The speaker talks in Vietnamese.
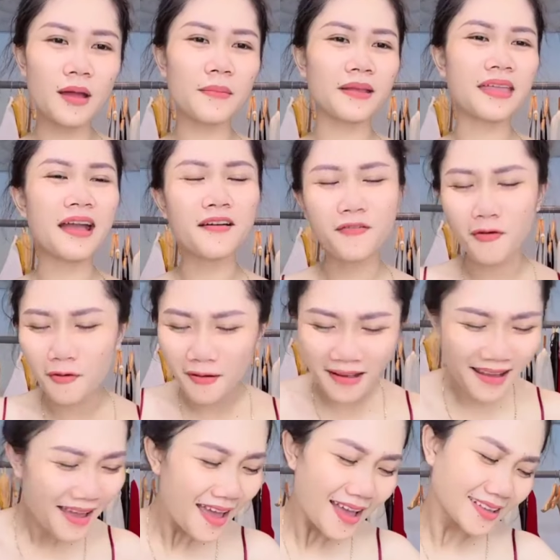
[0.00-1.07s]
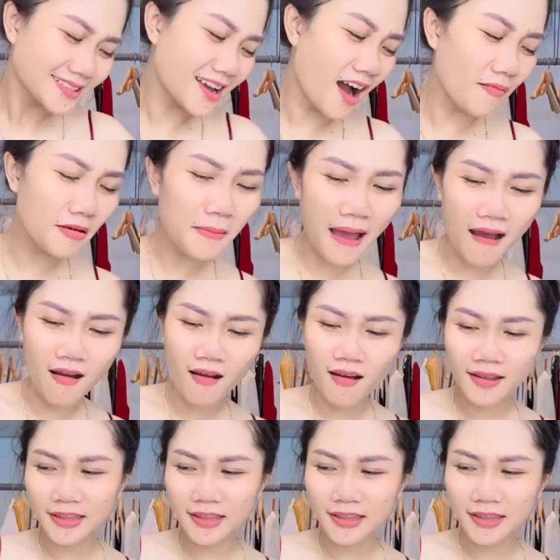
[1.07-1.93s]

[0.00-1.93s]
ok bà Giang cu trời mấy bà